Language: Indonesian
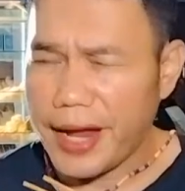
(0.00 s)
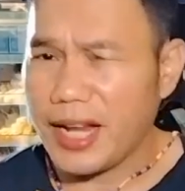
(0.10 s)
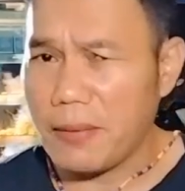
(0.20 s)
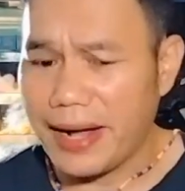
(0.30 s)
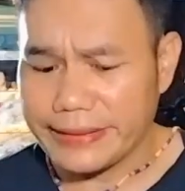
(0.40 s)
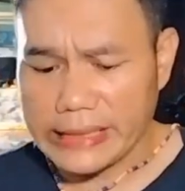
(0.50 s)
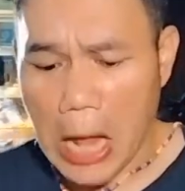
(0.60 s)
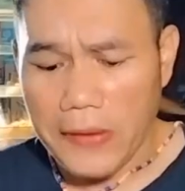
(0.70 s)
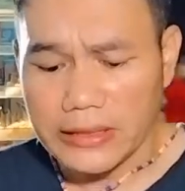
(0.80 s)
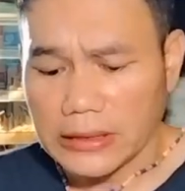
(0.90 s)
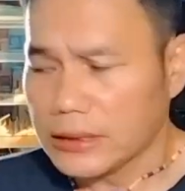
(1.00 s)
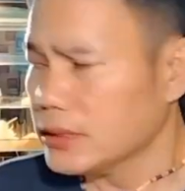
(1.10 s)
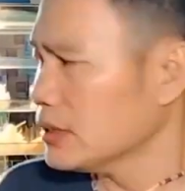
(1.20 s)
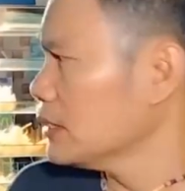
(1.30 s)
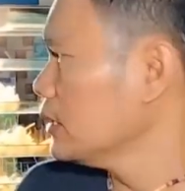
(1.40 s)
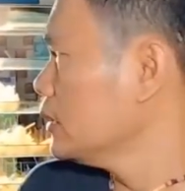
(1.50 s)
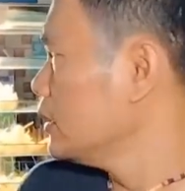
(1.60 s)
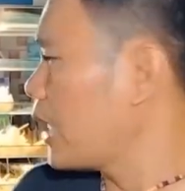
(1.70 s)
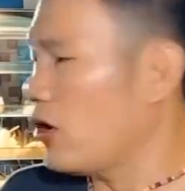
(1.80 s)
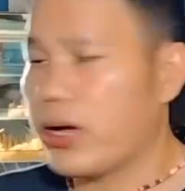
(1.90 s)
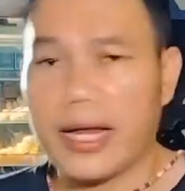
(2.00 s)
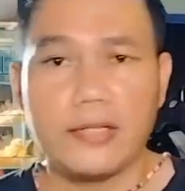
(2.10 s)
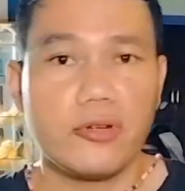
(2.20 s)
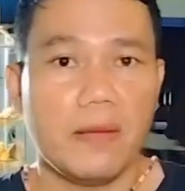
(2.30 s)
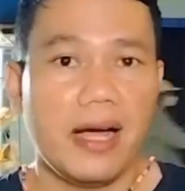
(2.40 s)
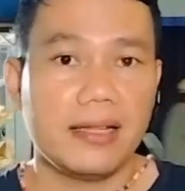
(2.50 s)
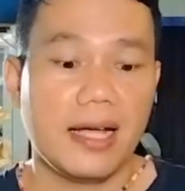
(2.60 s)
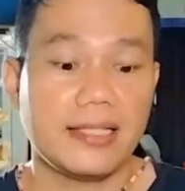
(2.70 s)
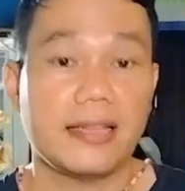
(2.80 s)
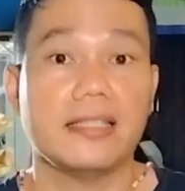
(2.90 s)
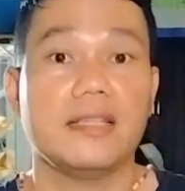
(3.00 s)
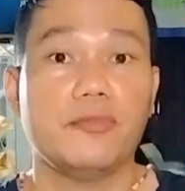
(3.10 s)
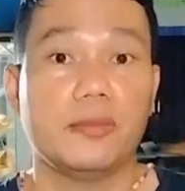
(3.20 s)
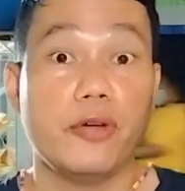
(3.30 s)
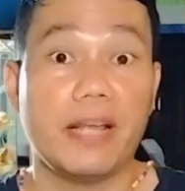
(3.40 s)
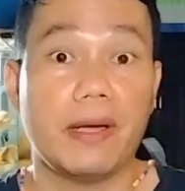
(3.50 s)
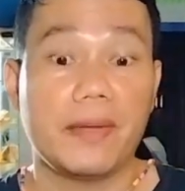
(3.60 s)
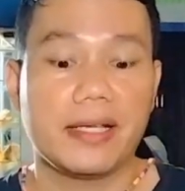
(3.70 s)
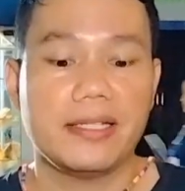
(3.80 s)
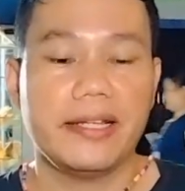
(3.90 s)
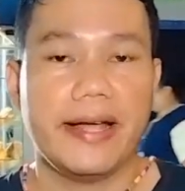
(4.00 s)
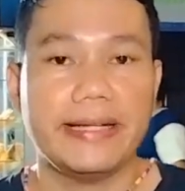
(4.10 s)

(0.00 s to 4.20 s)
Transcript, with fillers: enak banget kalau kalian suka banget dengan sate siput, boleh mampir di sini ya.